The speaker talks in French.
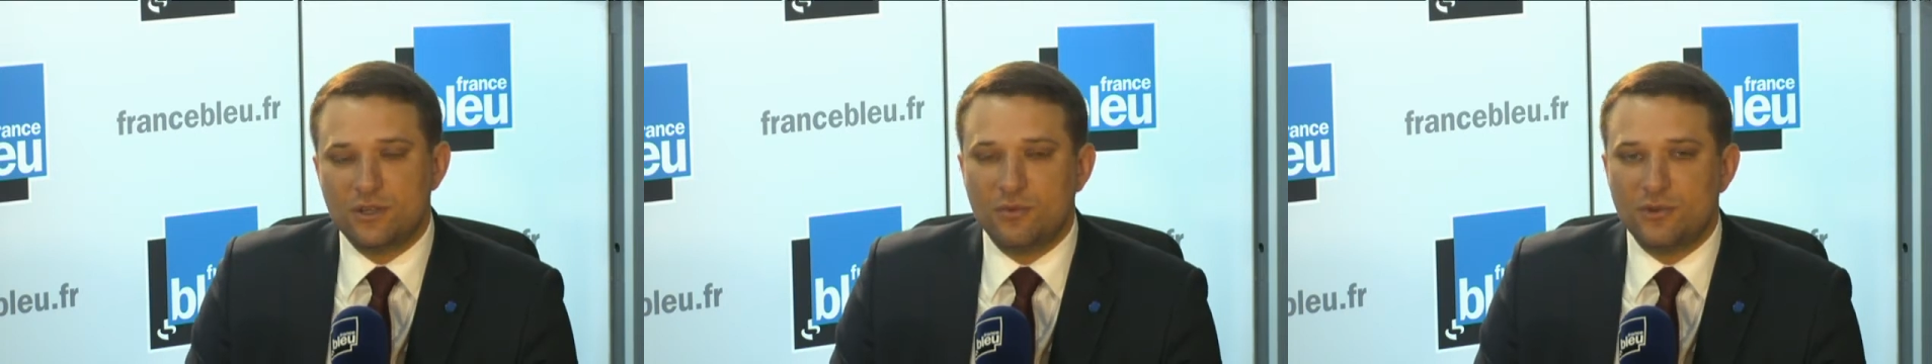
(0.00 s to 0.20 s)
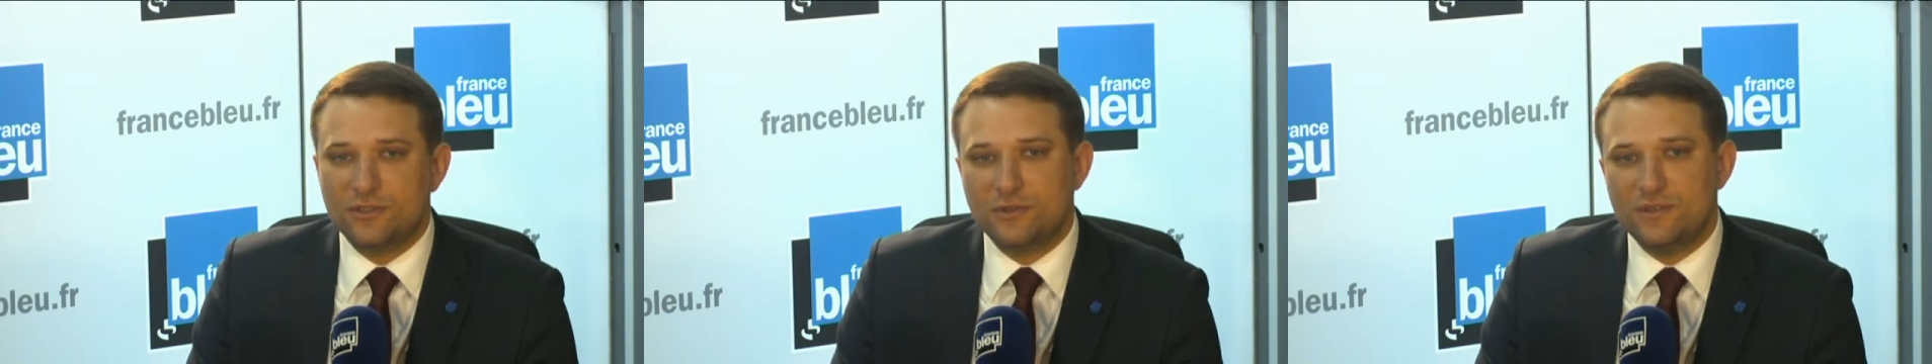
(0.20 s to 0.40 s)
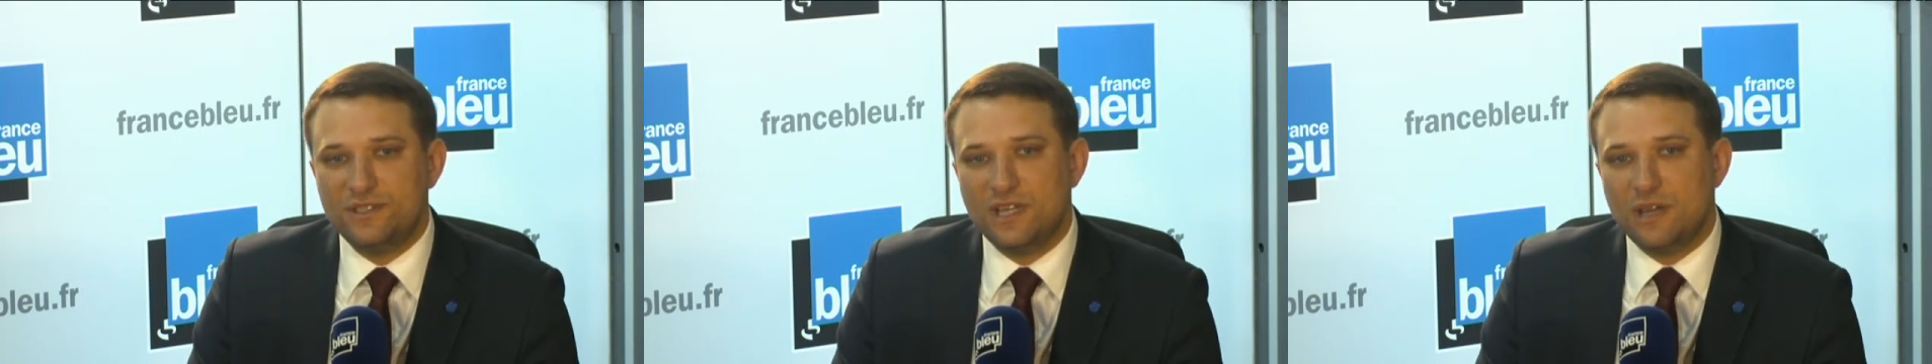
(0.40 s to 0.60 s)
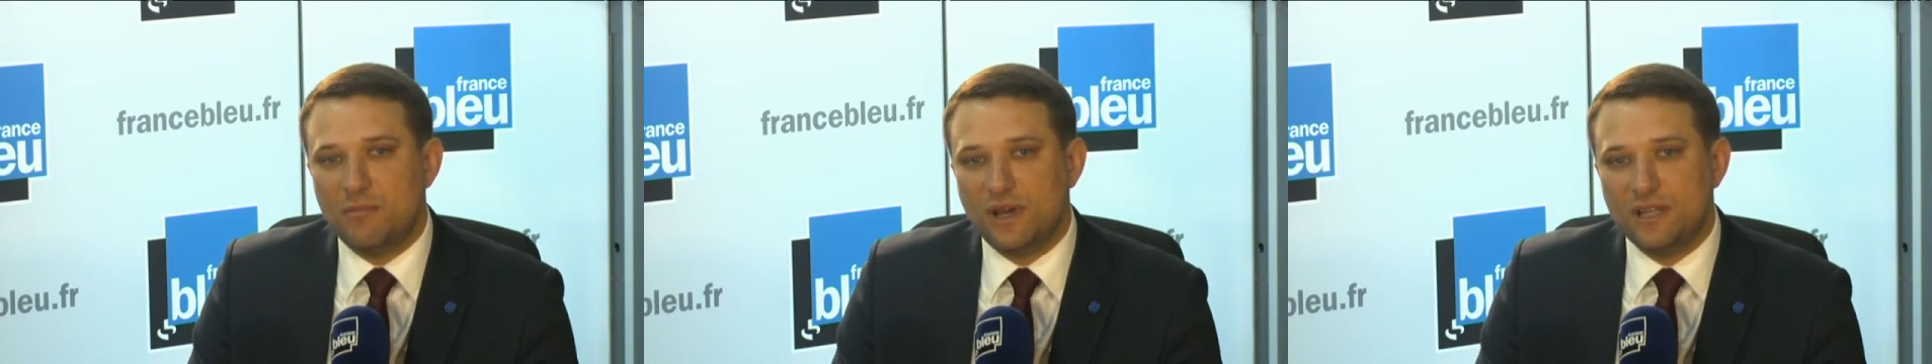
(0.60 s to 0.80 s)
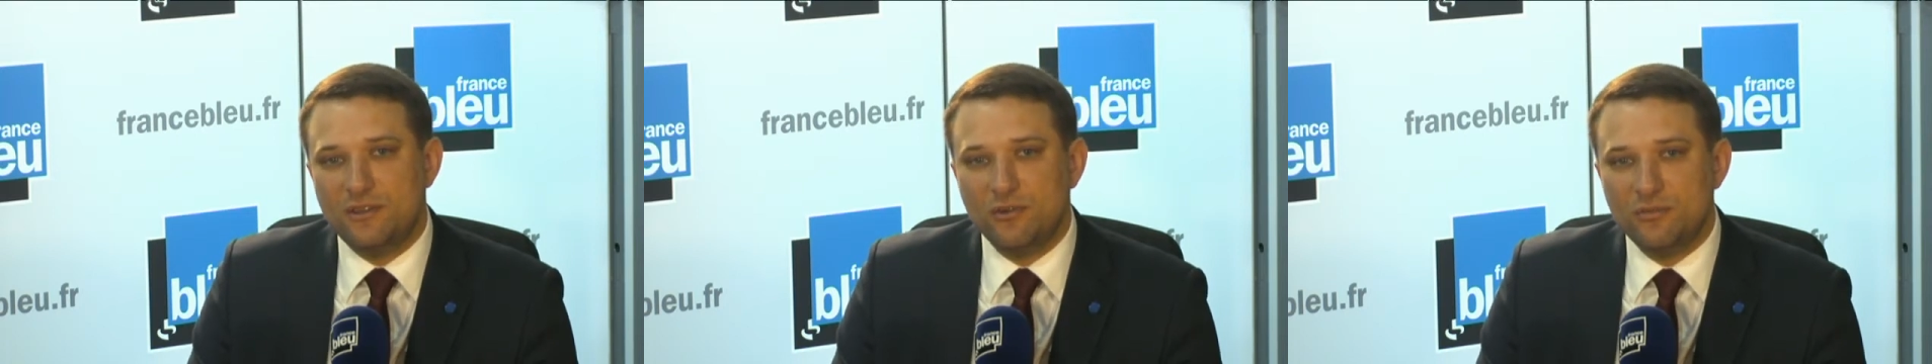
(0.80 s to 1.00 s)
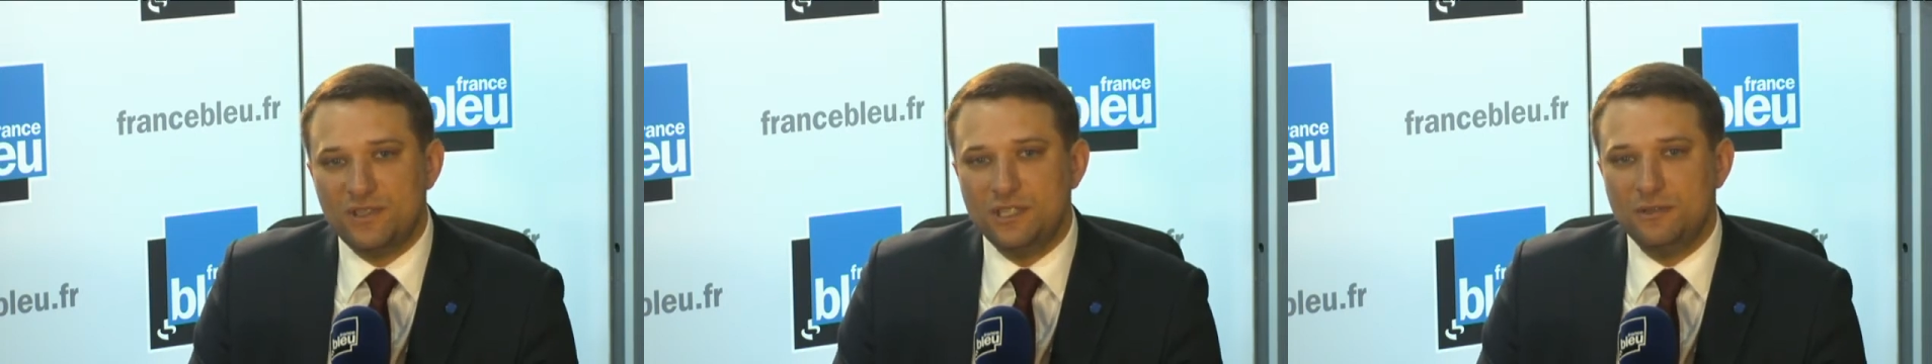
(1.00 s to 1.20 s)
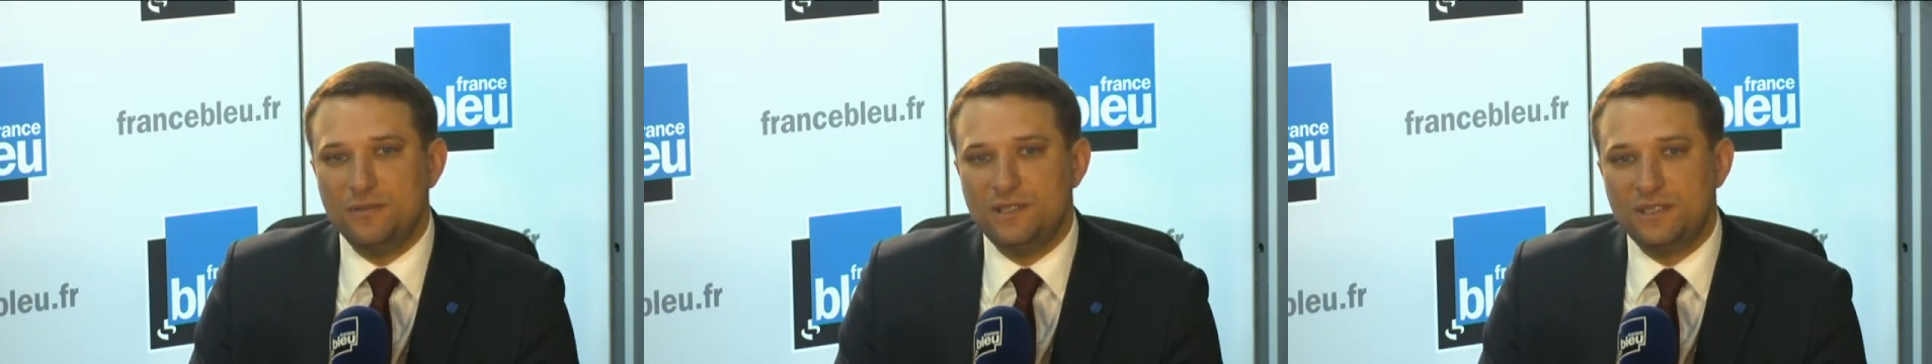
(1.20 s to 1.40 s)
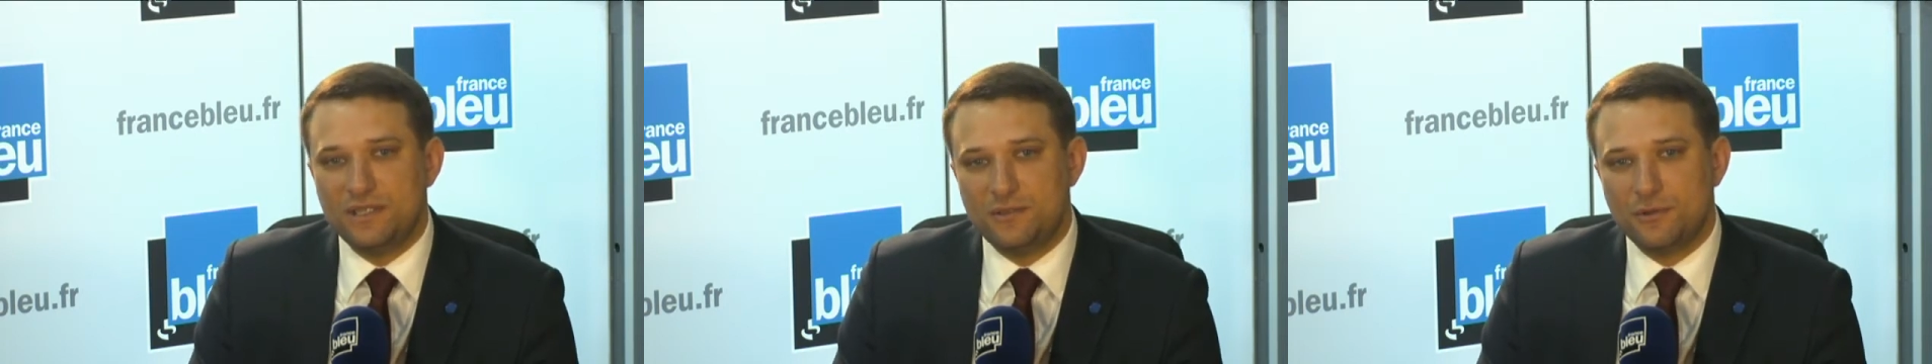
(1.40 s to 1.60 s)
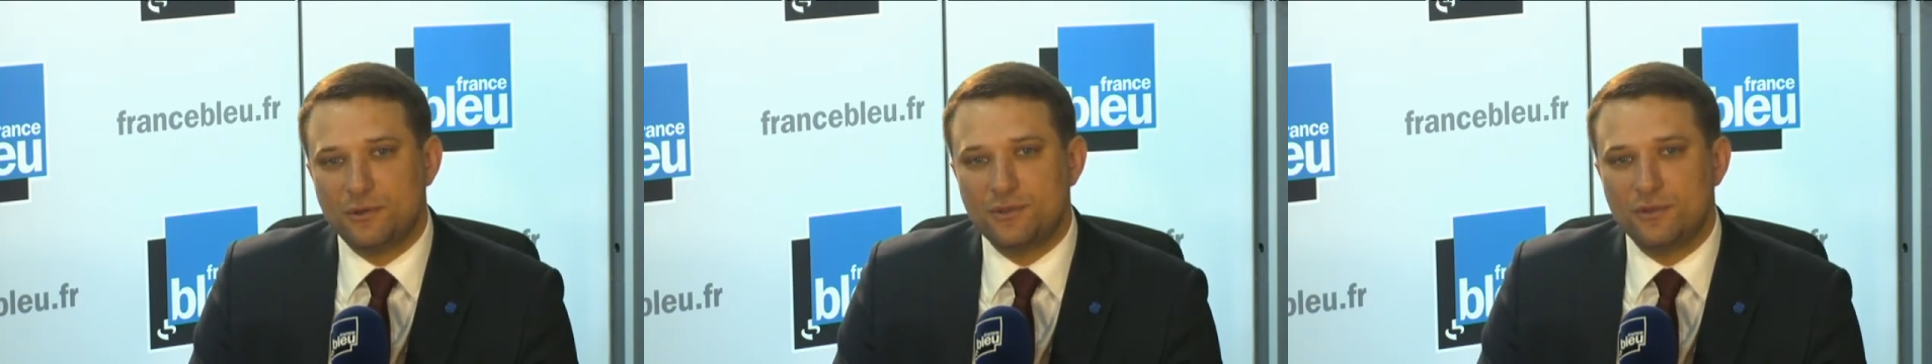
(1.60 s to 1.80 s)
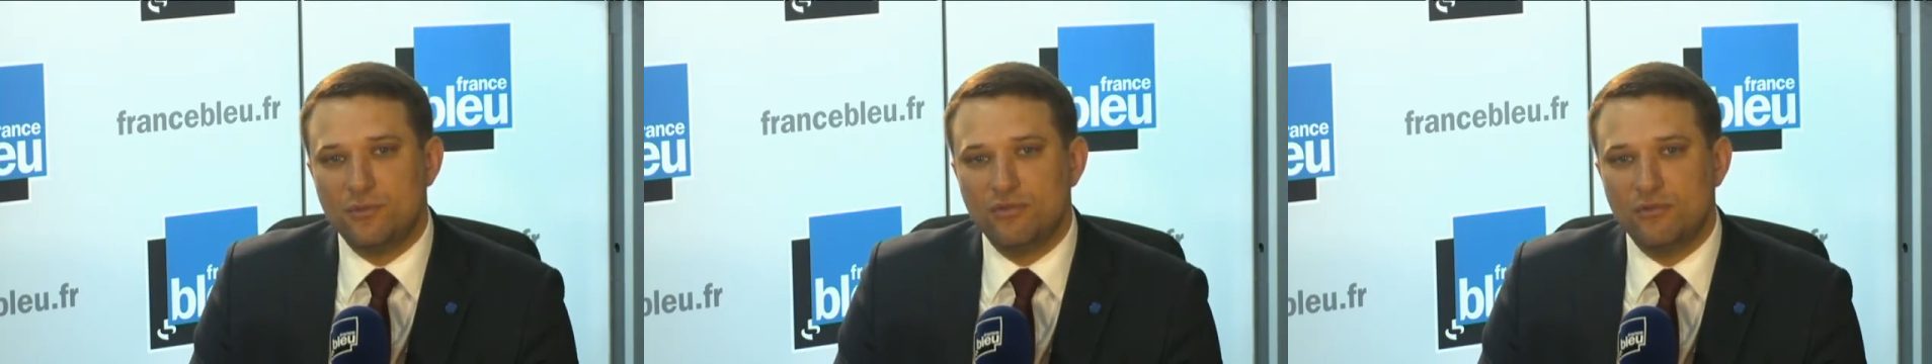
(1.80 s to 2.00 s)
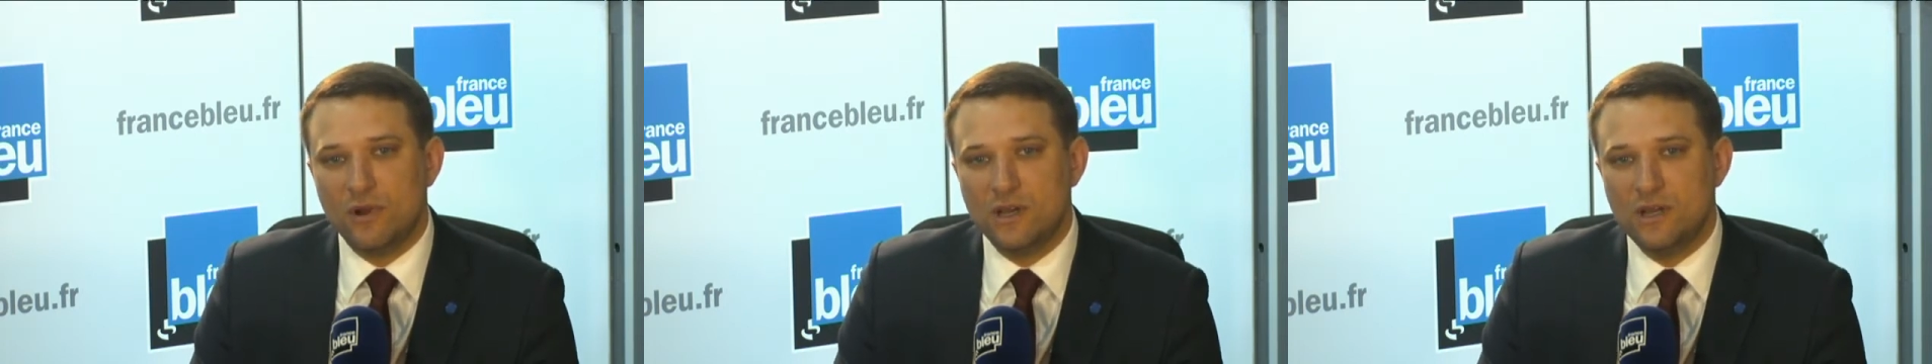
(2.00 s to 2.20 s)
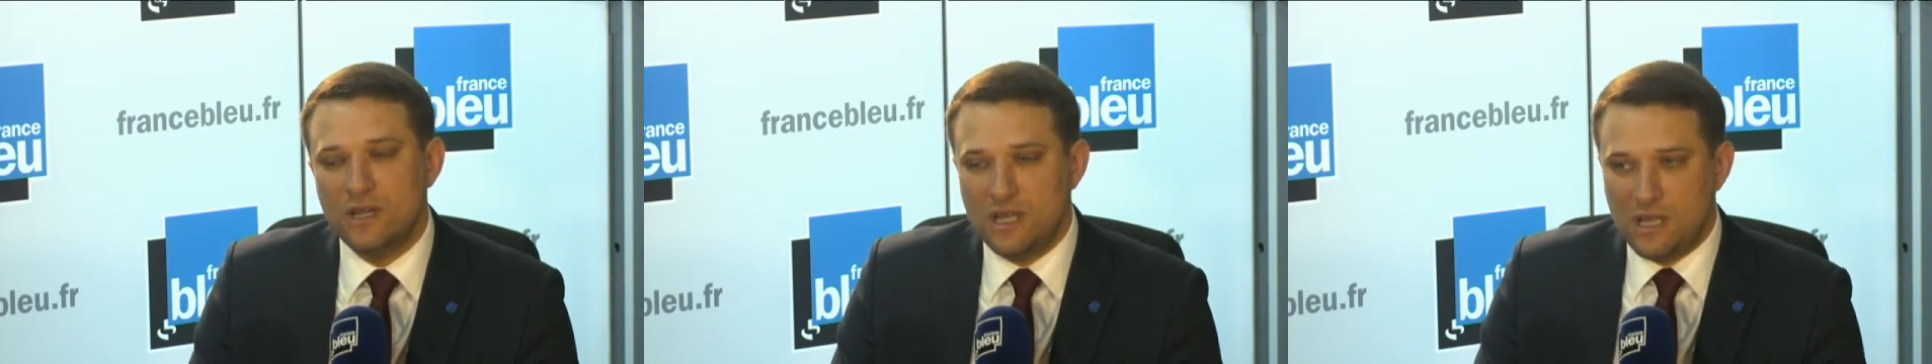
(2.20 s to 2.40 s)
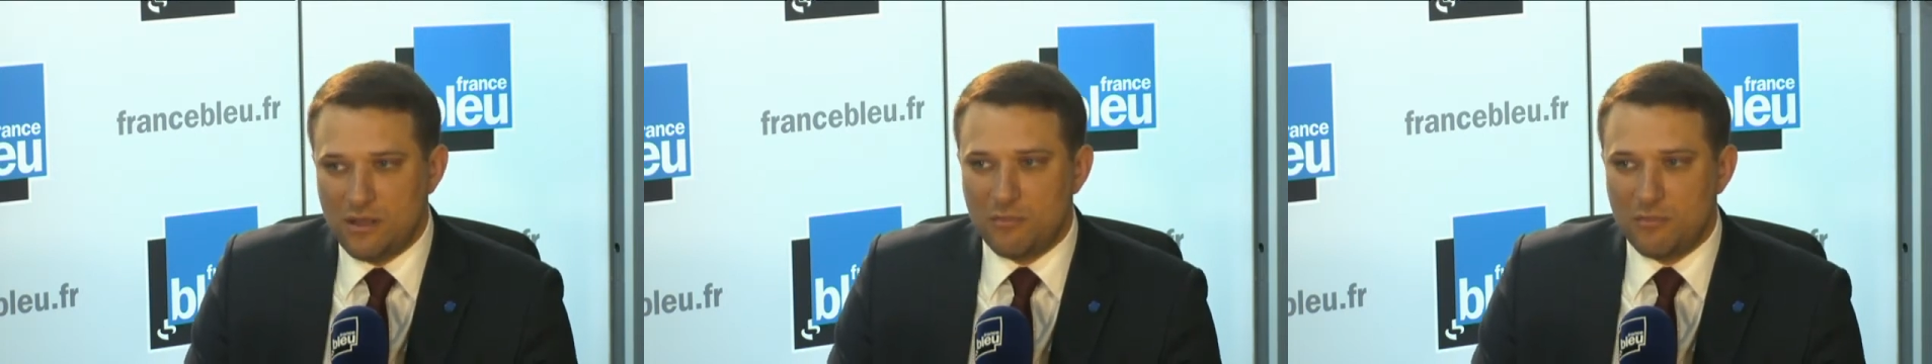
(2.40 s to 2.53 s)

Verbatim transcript: Je pense qu'il n'y a pas d'ambiguïté sur ce point,